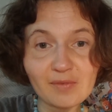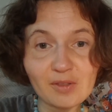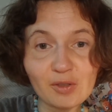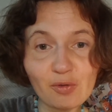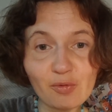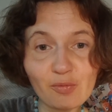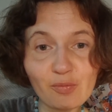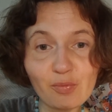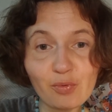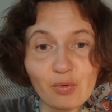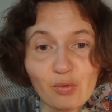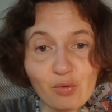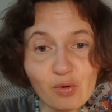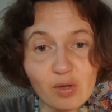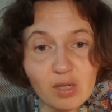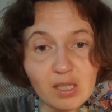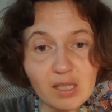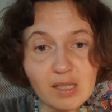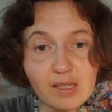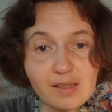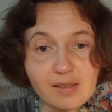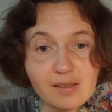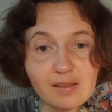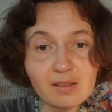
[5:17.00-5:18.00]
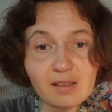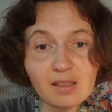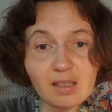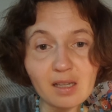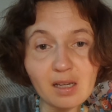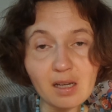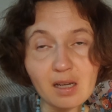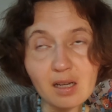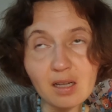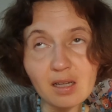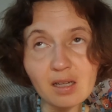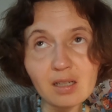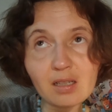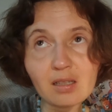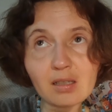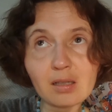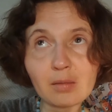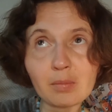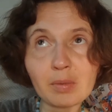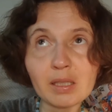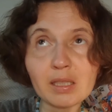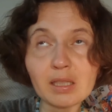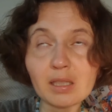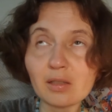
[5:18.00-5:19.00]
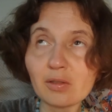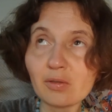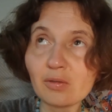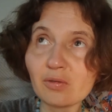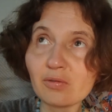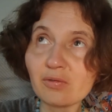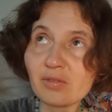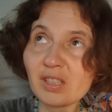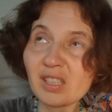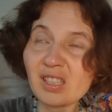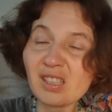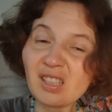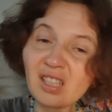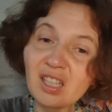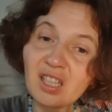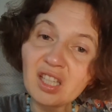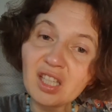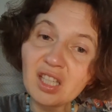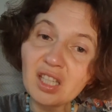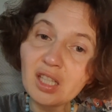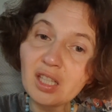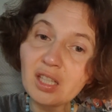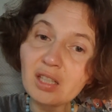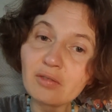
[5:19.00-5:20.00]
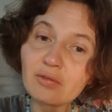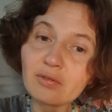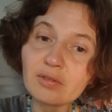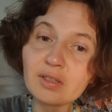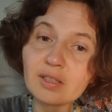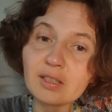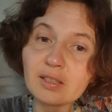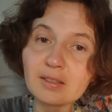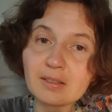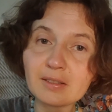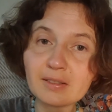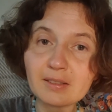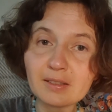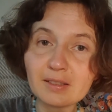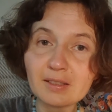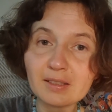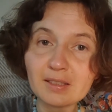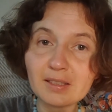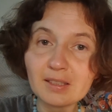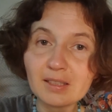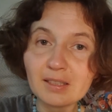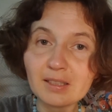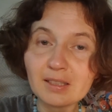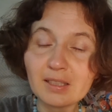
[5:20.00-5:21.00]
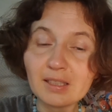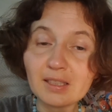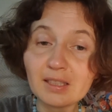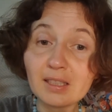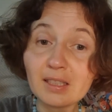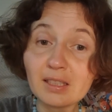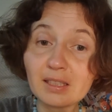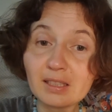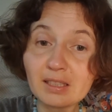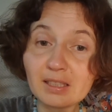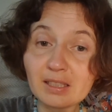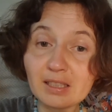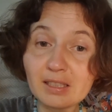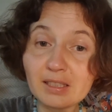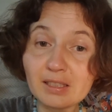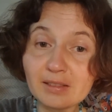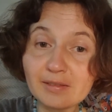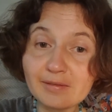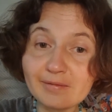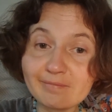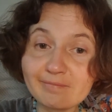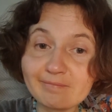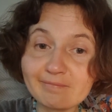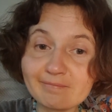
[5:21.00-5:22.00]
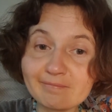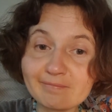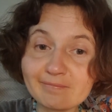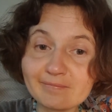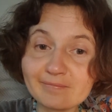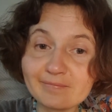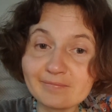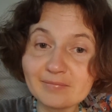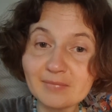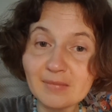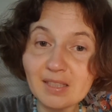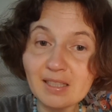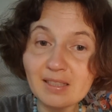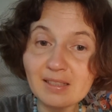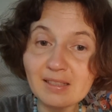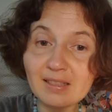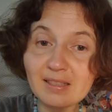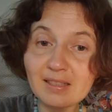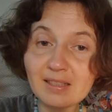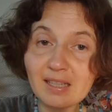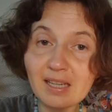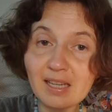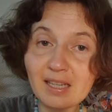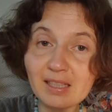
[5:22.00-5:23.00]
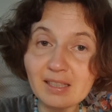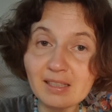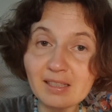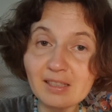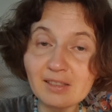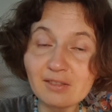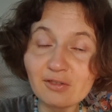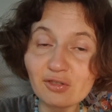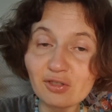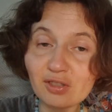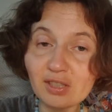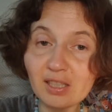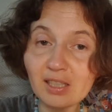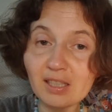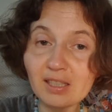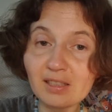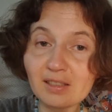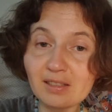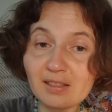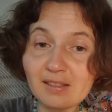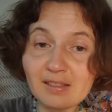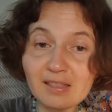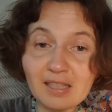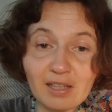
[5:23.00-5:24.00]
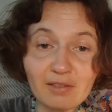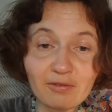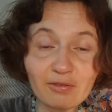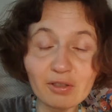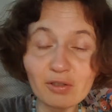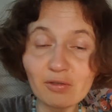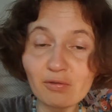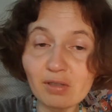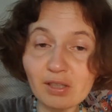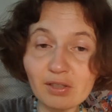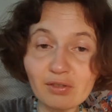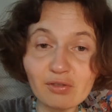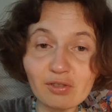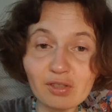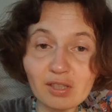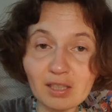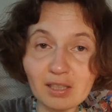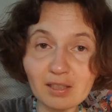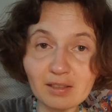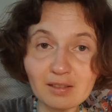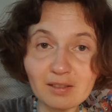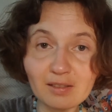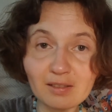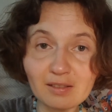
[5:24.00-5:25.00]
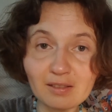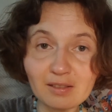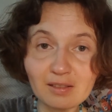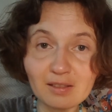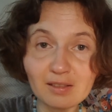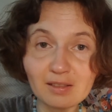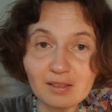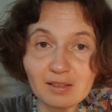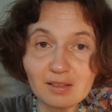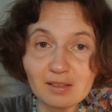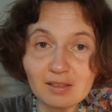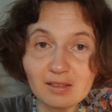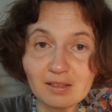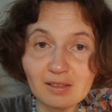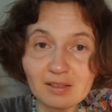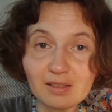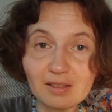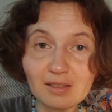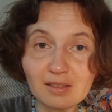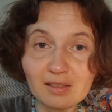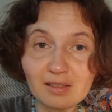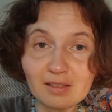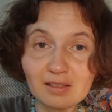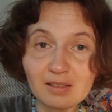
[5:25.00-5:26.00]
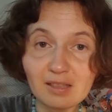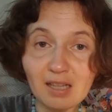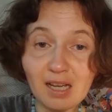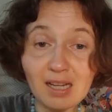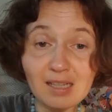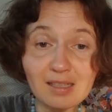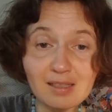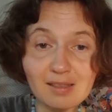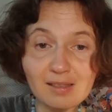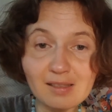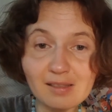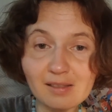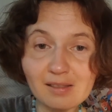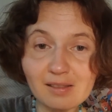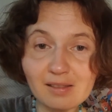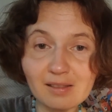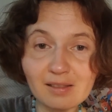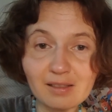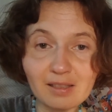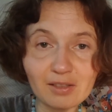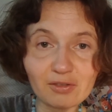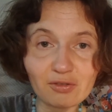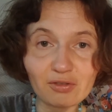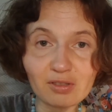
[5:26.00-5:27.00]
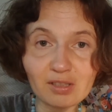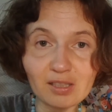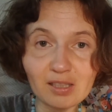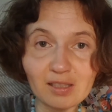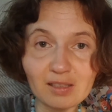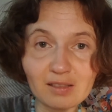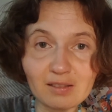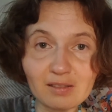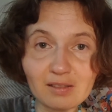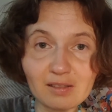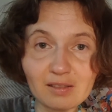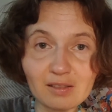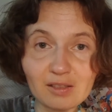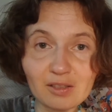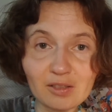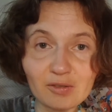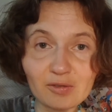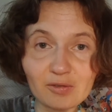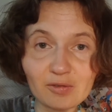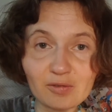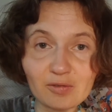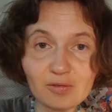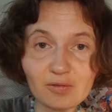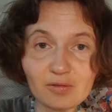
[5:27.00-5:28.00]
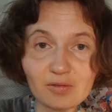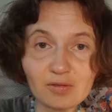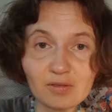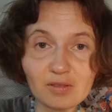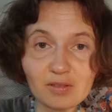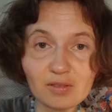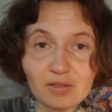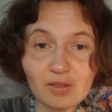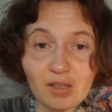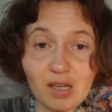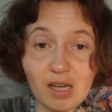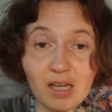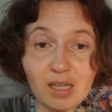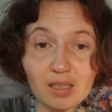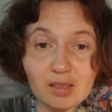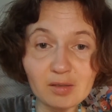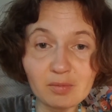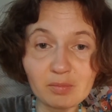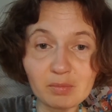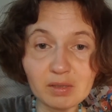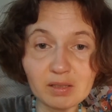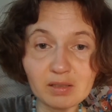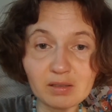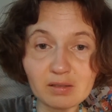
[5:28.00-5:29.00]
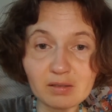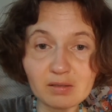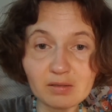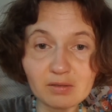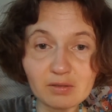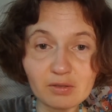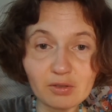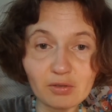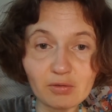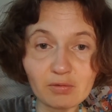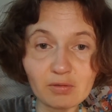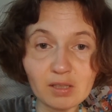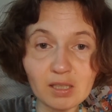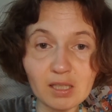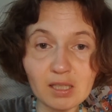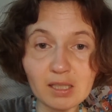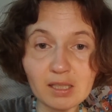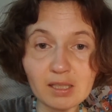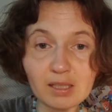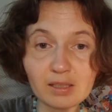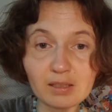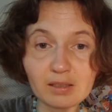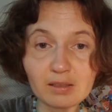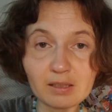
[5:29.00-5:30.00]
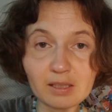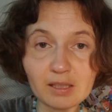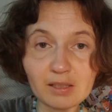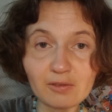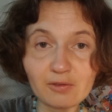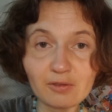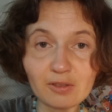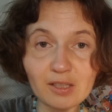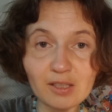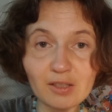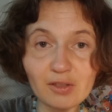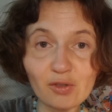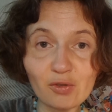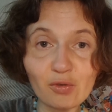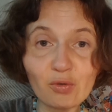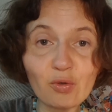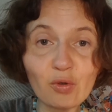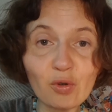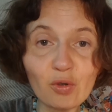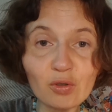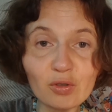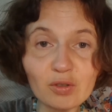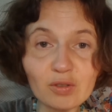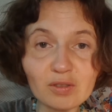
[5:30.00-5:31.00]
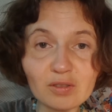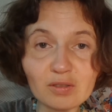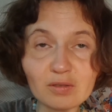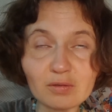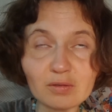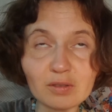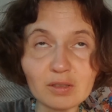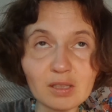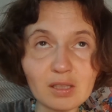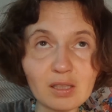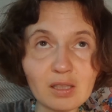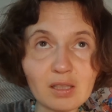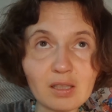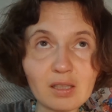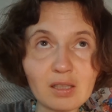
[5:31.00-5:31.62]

ein Buch lesen, ja, aber dann irgendwie nee und ja, es ist echt anstrengend. Es ist einfach nur anstrengend. Alles ist anstrengend. So atmen schon allein, einfach zu gucken und